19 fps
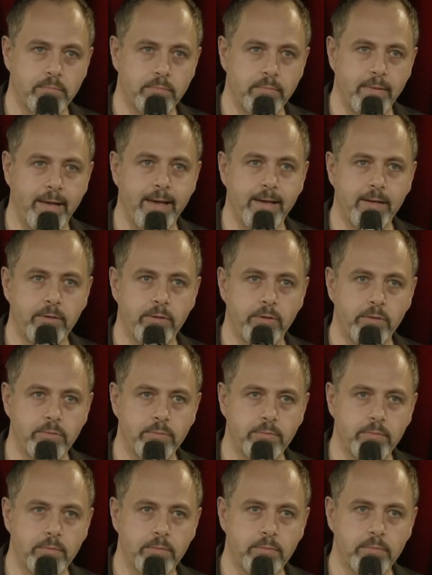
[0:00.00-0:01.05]
Er
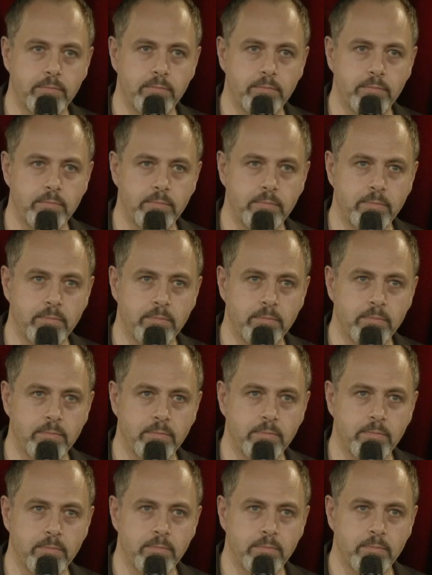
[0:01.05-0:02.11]
könnte.
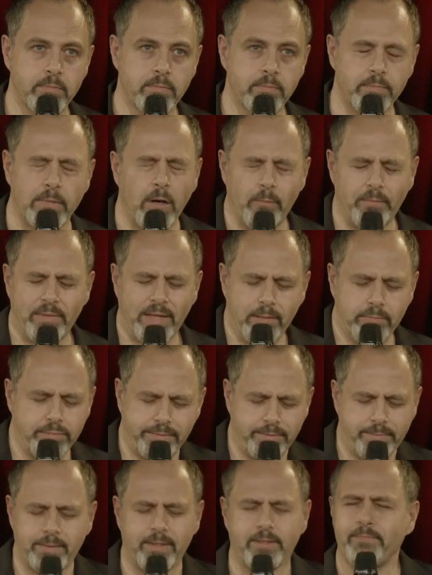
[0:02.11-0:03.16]
Ja, aber äh,
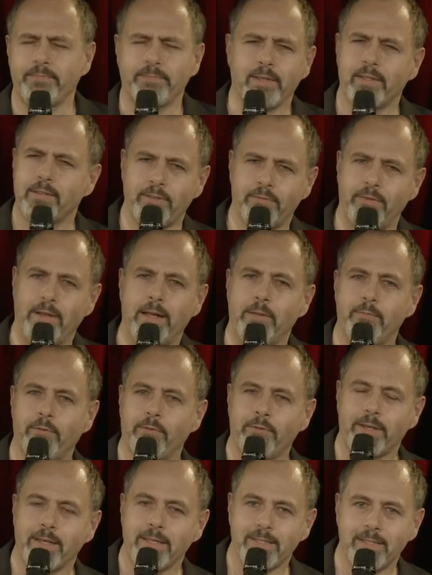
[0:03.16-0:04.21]
zu viel Info,
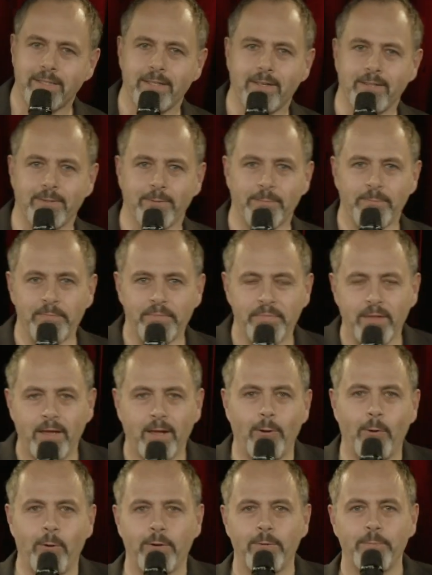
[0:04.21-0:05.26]
vergiss es. Also
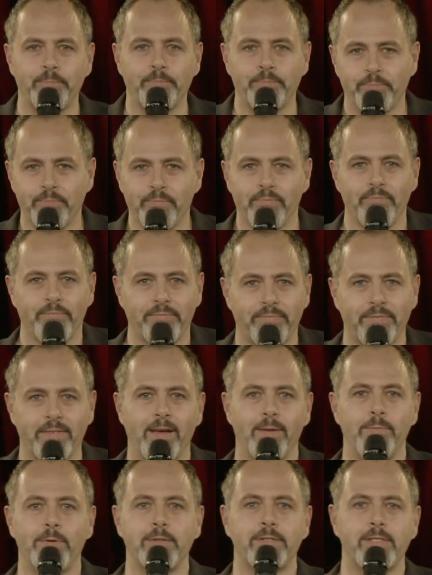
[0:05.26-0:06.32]
klar,
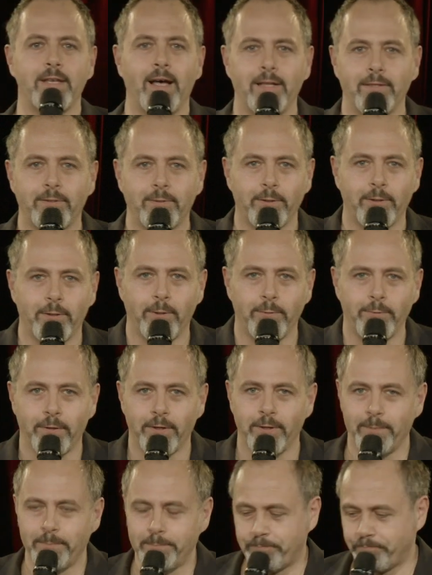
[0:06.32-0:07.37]
er müsste das eine oder
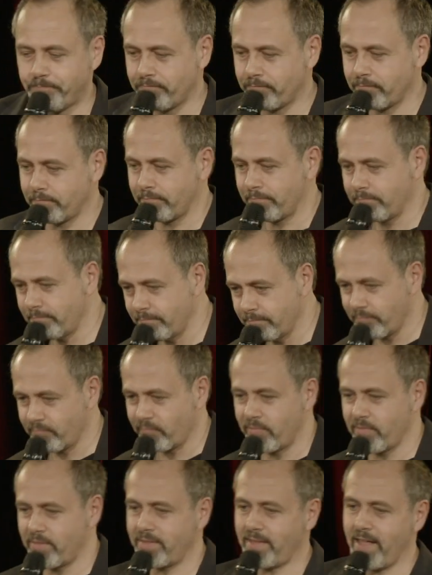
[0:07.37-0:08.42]
andere
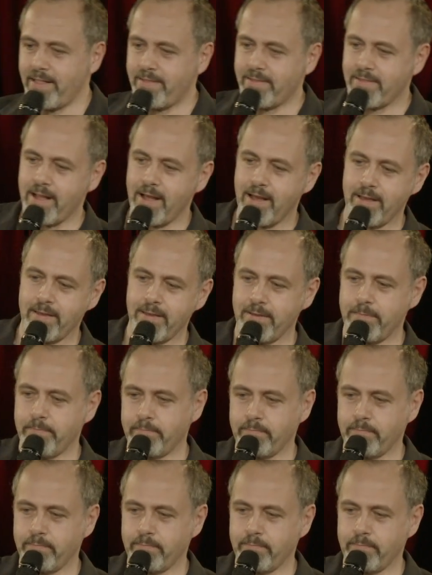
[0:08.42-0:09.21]
Detail